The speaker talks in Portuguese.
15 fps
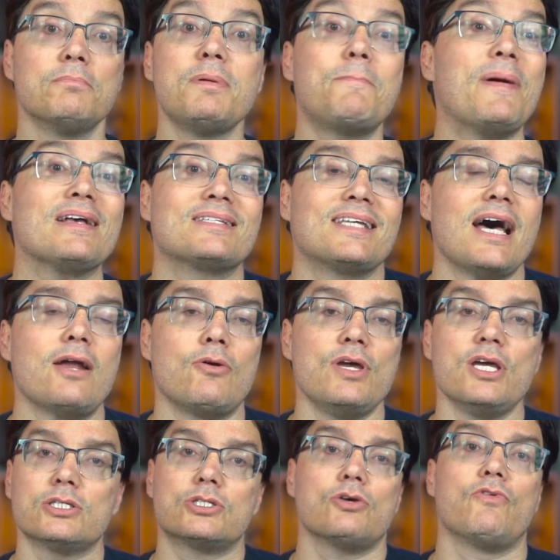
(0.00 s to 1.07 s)
Me passaram
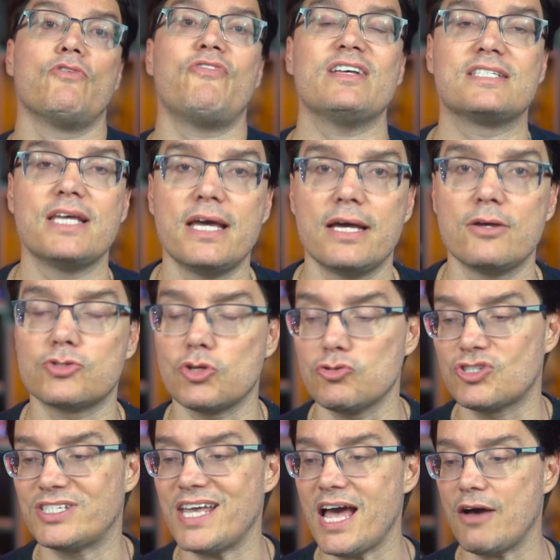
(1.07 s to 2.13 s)
isso, eu vou fazer, eu sou um
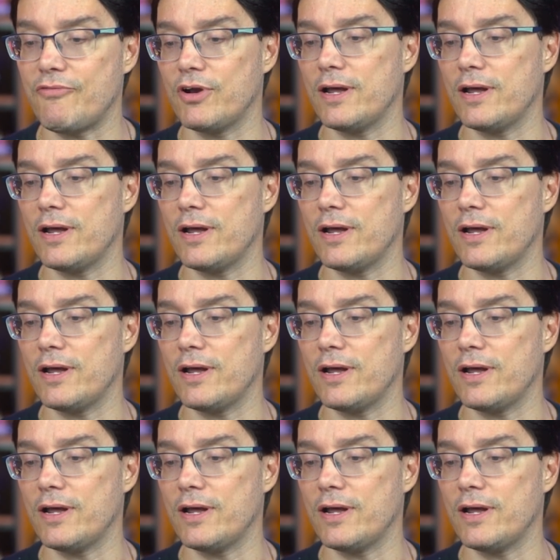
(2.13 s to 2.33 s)
servo,